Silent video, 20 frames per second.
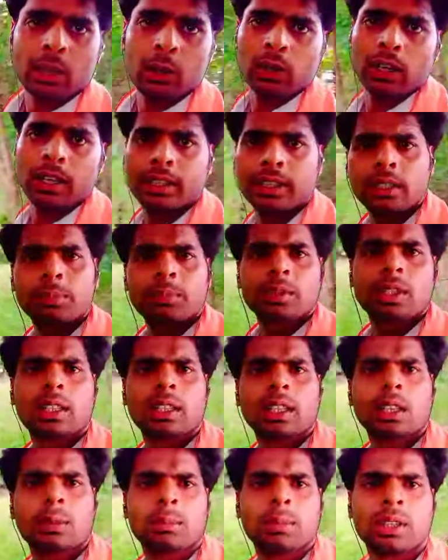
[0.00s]
और आइए अब
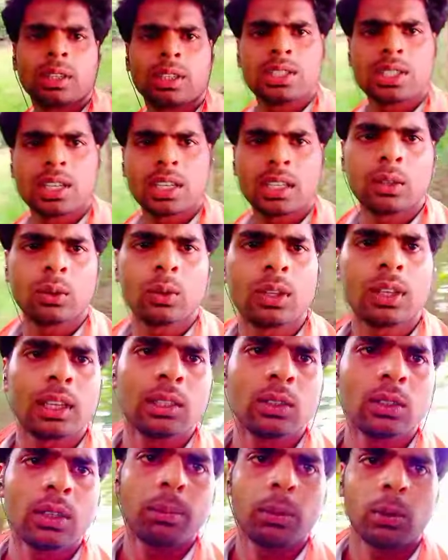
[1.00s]
चलते हैं हम बगीचा की ओर
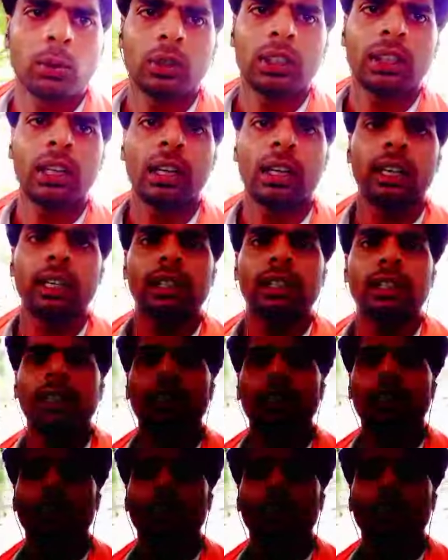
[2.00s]
यहाँ तो आप लोग को दिखाई दिए